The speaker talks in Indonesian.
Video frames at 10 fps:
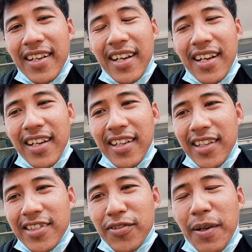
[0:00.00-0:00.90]
Uh,
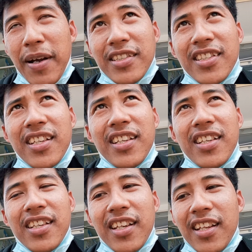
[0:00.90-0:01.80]
sudah
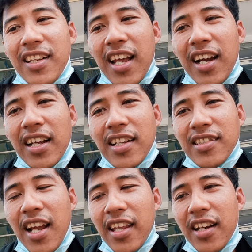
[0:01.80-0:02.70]
pasti ini langganan
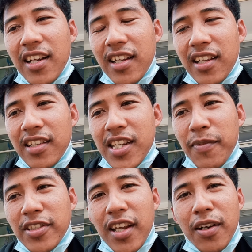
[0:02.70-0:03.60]
saya dari
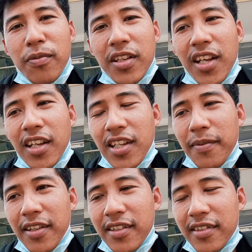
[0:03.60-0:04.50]
zaman saya kuliah
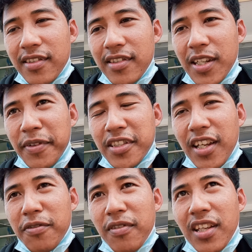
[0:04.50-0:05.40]
sahabat zaman
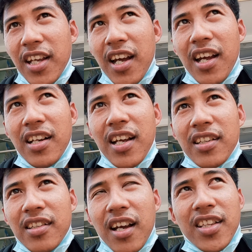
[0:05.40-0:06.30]
saya kuliah
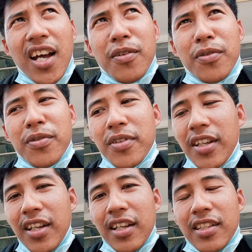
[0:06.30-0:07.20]
dan nggak tahu
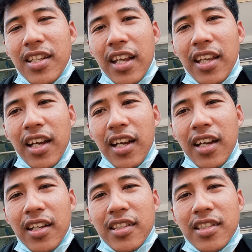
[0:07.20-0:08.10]

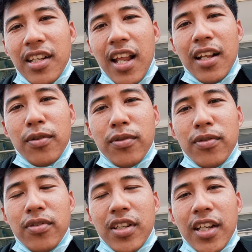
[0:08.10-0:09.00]
saya
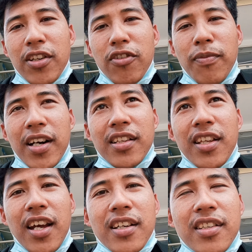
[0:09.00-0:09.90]
selalu ke Indomaret
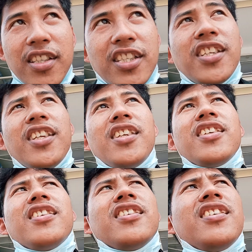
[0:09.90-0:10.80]
yang di sini.
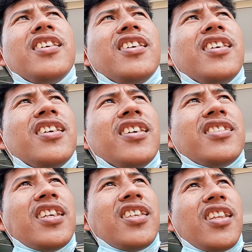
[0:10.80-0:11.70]

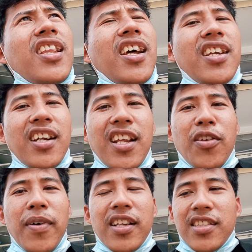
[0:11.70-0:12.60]
Saya setia dengan
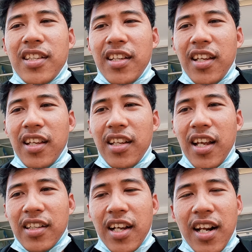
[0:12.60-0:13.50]
Indomaret sini
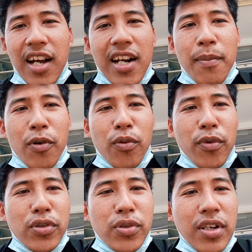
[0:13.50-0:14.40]
dan kadang-kadang
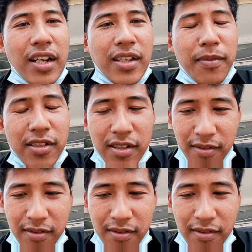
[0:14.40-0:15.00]
promo juga, sahabat.